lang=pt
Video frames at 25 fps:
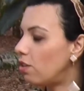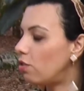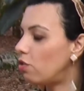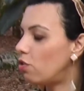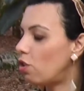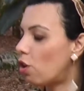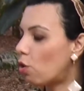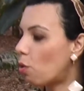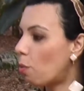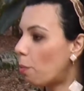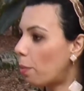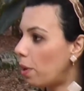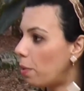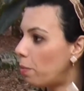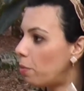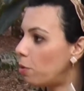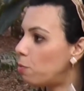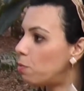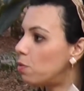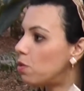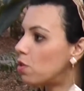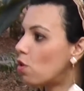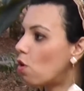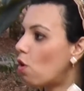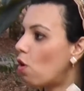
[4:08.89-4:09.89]
De
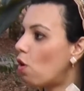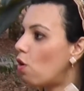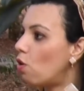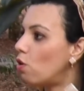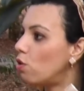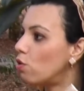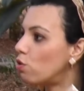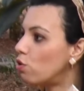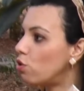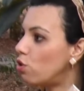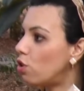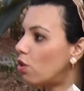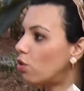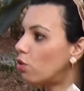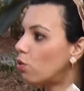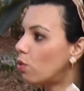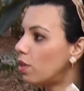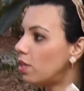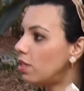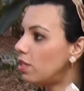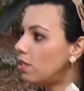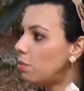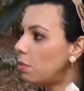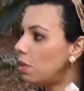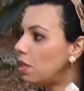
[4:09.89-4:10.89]
acompanhamento psicológico, de
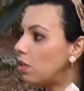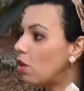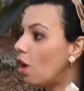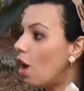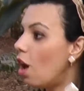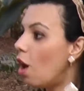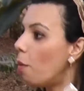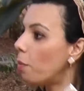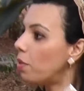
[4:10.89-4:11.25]
autoconhecimento.